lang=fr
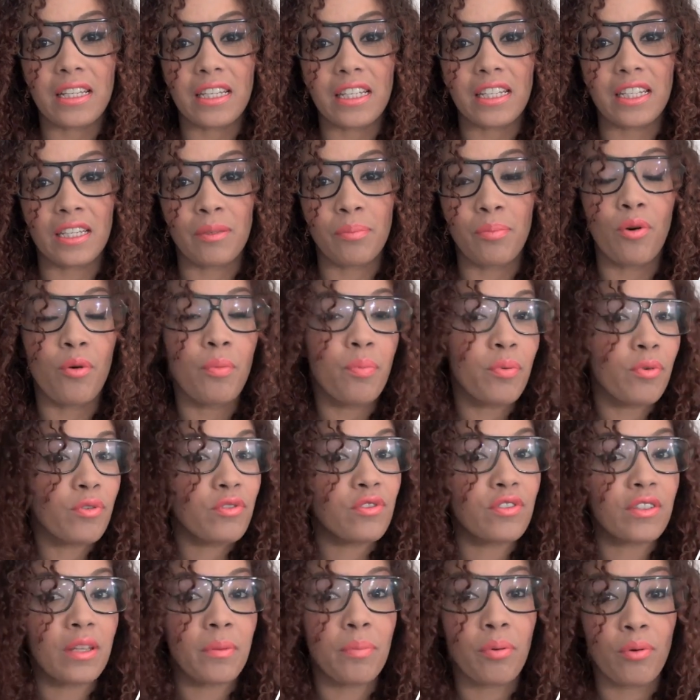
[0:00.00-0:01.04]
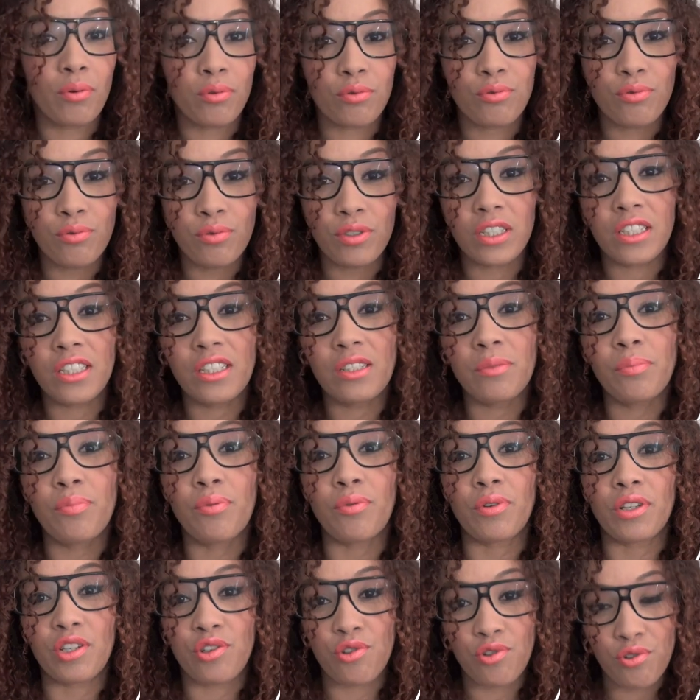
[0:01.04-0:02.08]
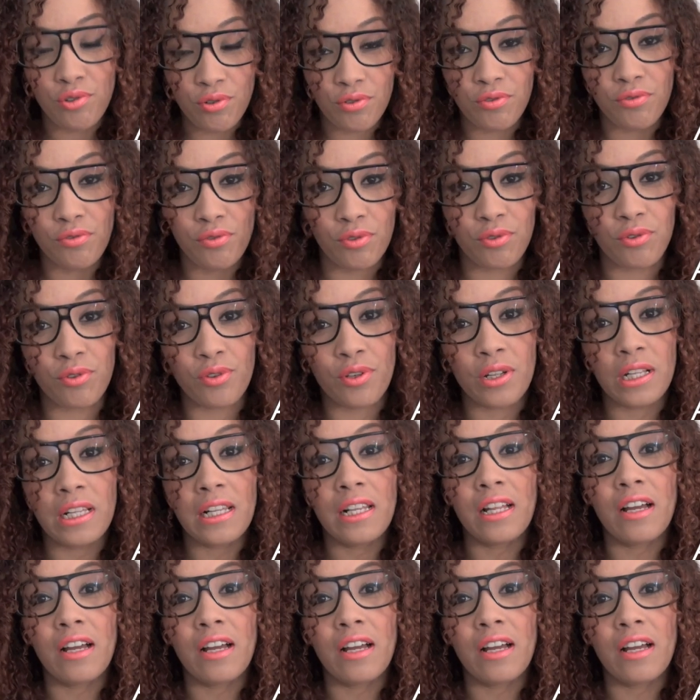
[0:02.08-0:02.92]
qui propose des produits pour les cheveux